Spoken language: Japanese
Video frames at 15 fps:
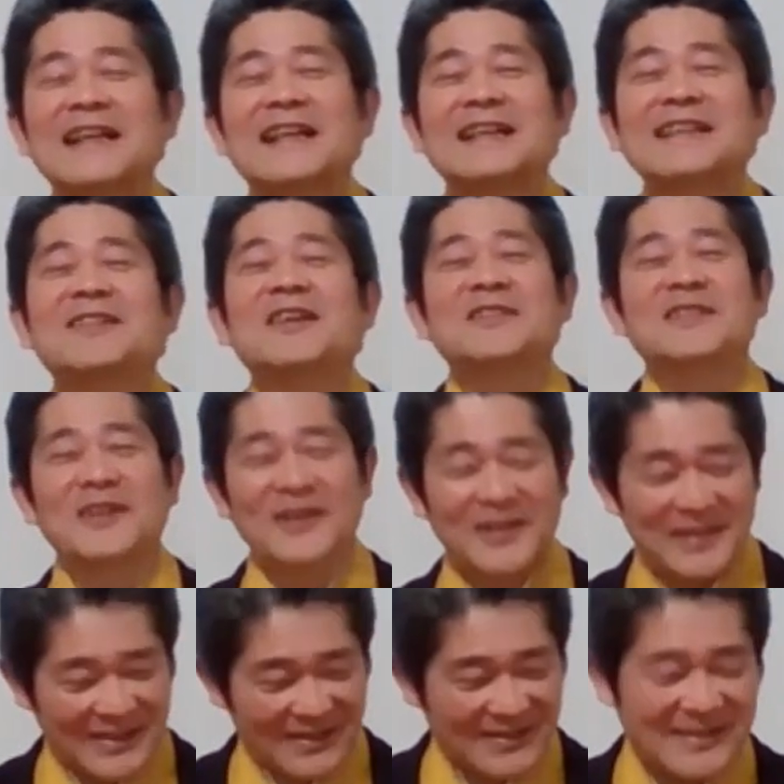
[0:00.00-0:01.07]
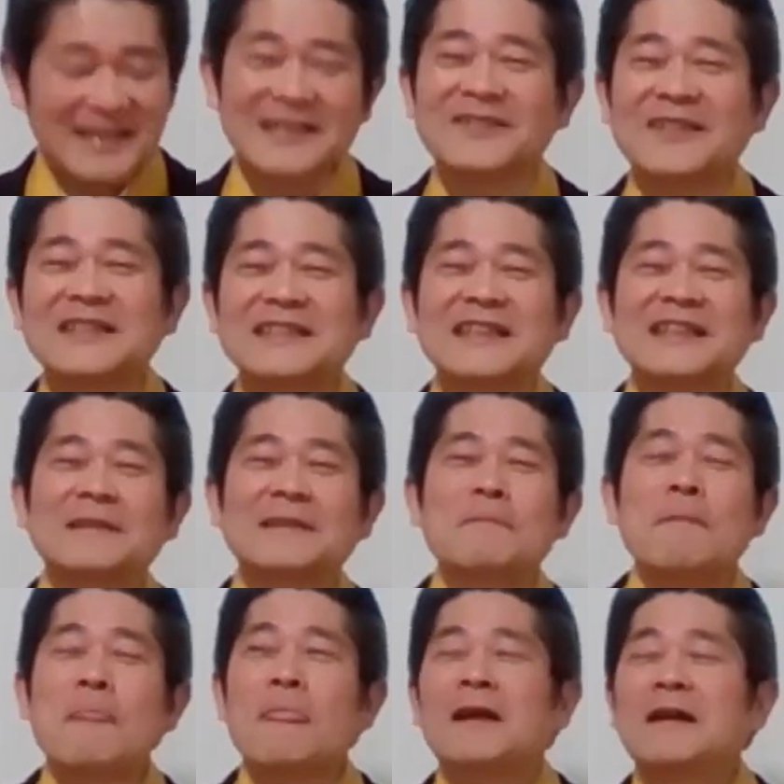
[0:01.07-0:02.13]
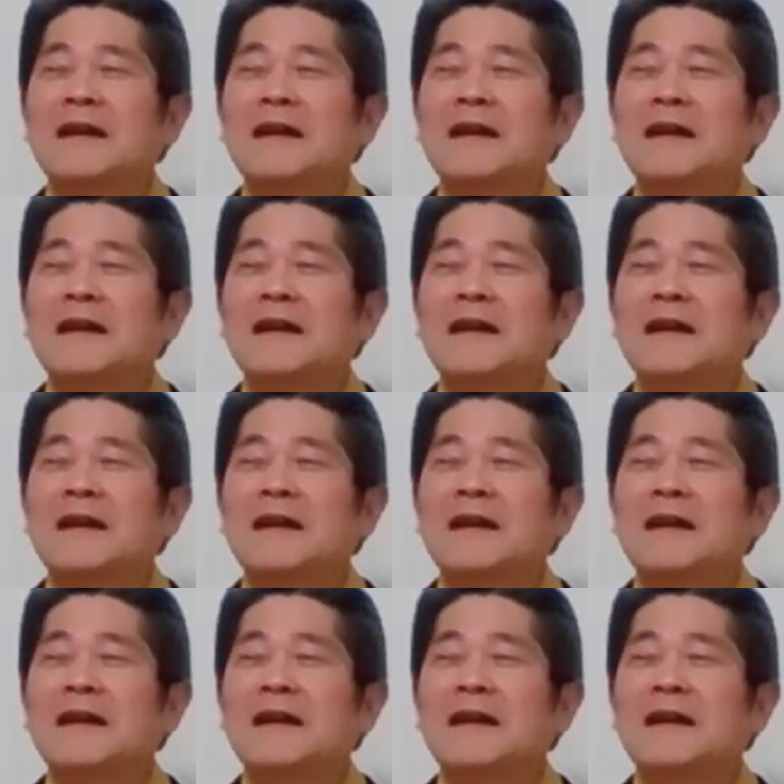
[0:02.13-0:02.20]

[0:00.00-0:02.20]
えー、そういったことでございまして。